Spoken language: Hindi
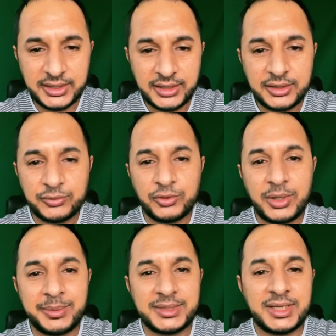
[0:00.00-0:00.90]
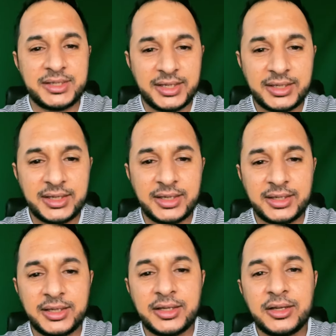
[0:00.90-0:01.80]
है वो आपके साथ शेयर करेंगे